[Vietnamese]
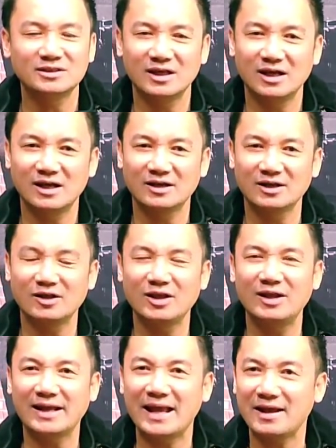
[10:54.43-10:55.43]
uh,
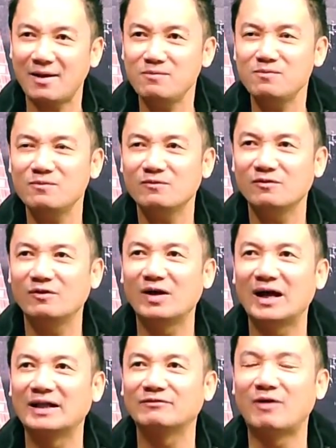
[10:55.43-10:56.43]
như là nghe ngóng và